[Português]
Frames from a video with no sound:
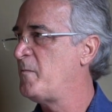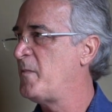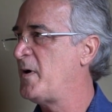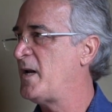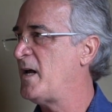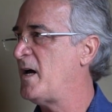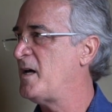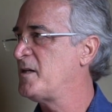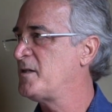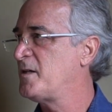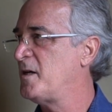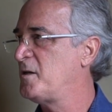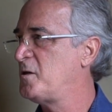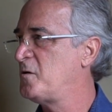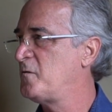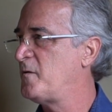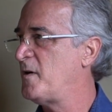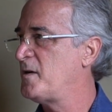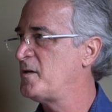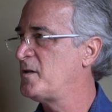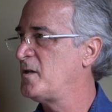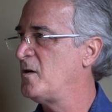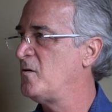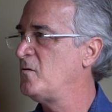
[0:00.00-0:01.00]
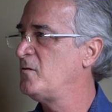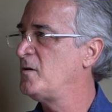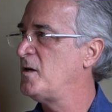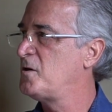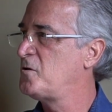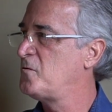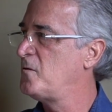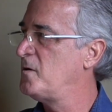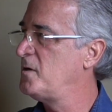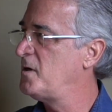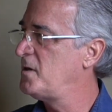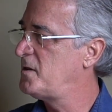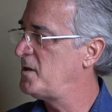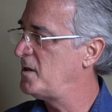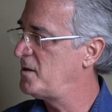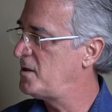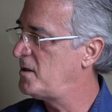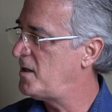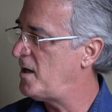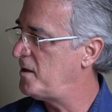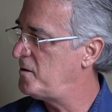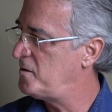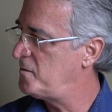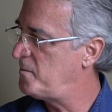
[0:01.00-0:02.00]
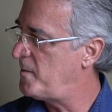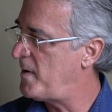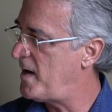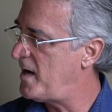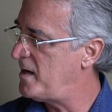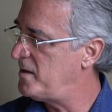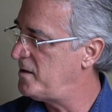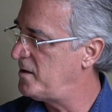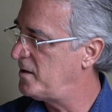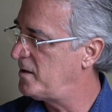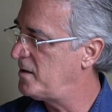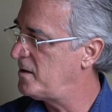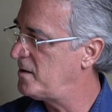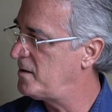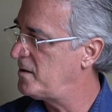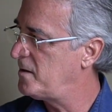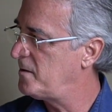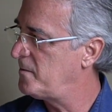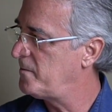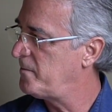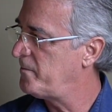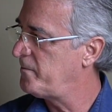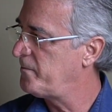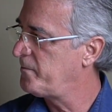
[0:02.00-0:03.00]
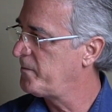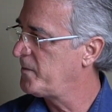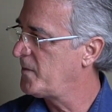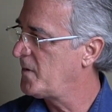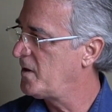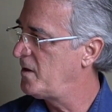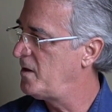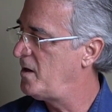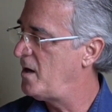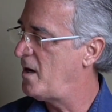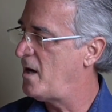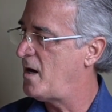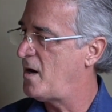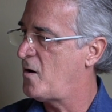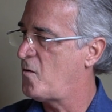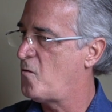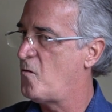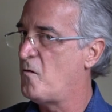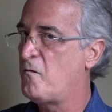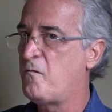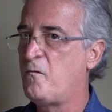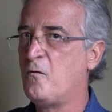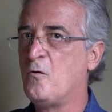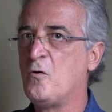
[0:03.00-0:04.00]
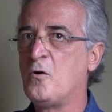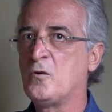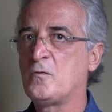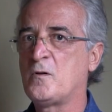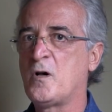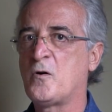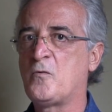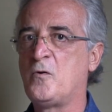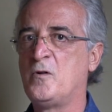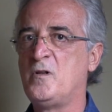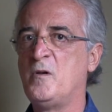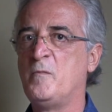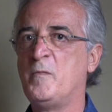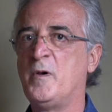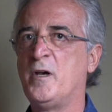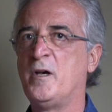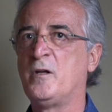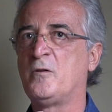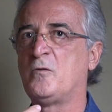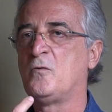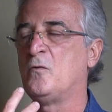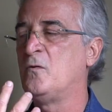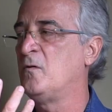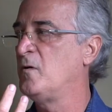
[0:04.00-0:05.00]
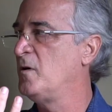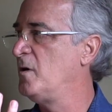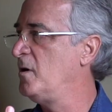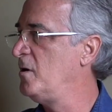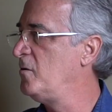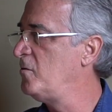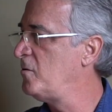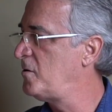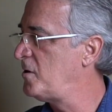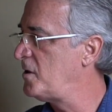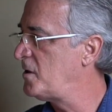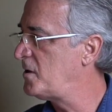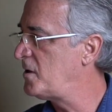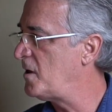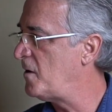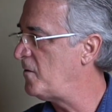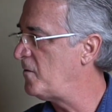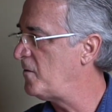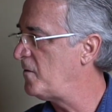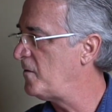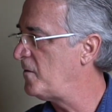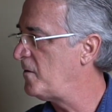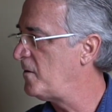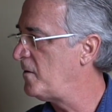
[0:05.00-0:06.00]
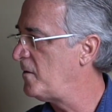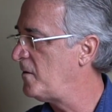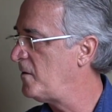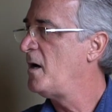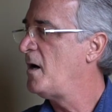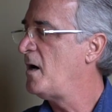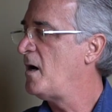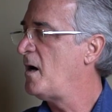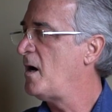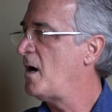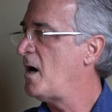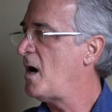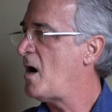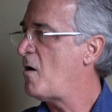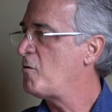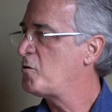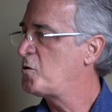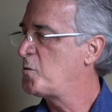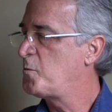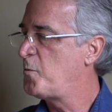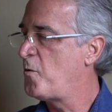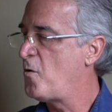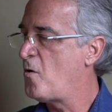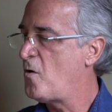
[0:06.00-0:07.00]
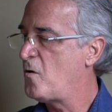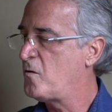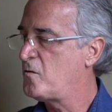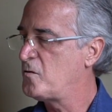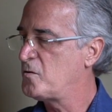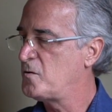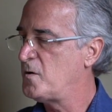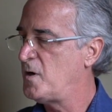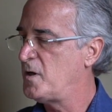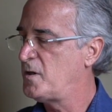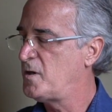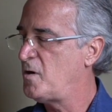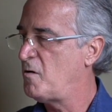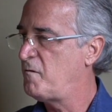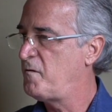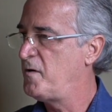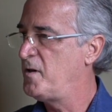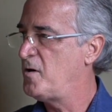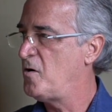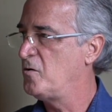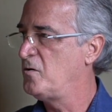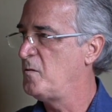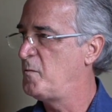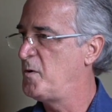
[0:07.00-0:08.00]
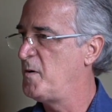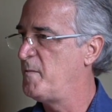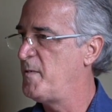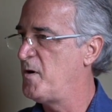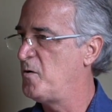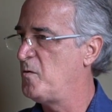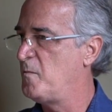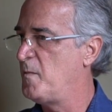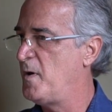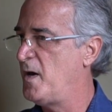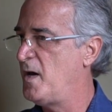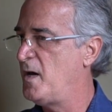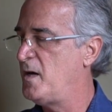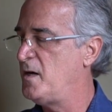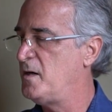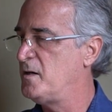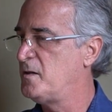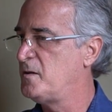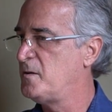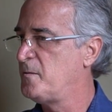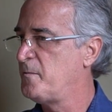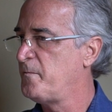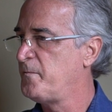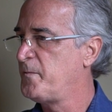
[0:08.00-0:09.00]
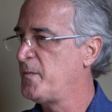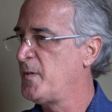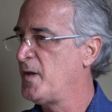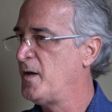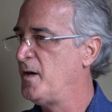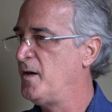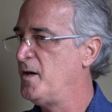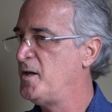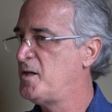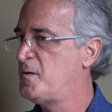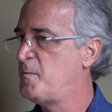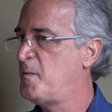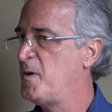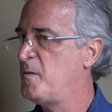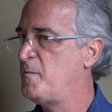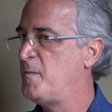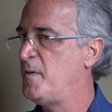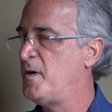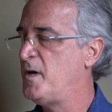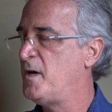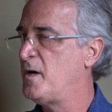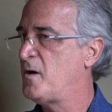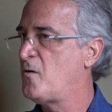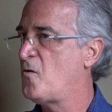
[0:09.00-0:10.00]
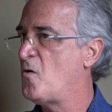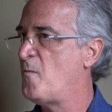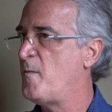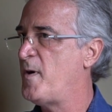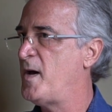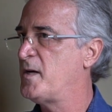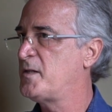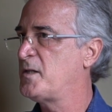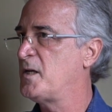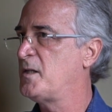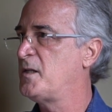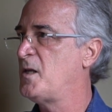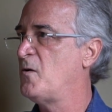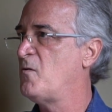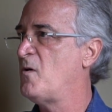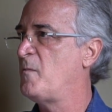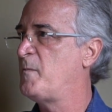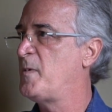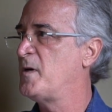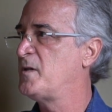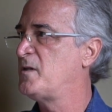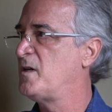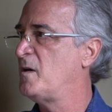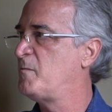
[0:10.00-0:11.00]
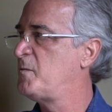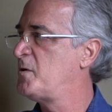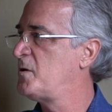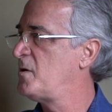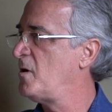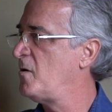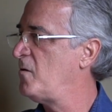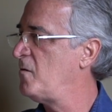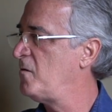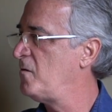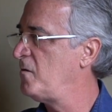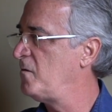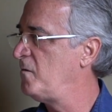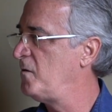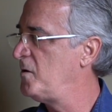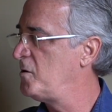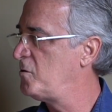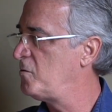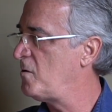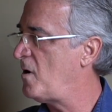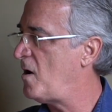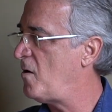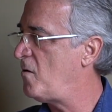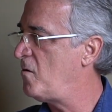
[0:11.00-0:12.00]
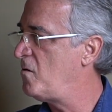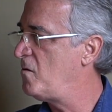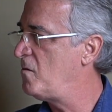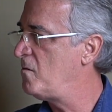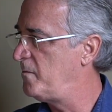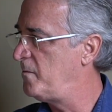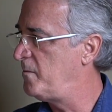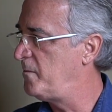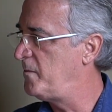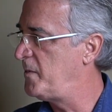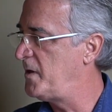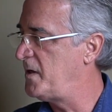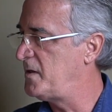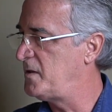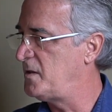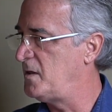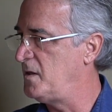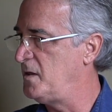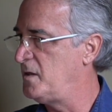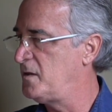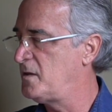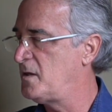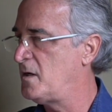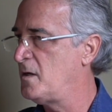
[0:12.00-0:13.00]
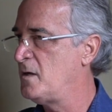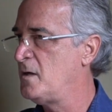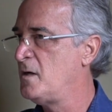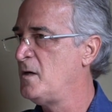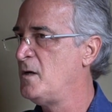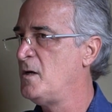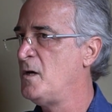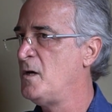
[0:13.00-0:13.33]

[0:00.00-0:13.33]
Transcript: para a satisfação das suas necessidades básicas, que é conforto, acolhimento e nutrição. Aos poucos, né, até o final do primeiro mês, esse bebê começa a ter uma percepção visual precisa,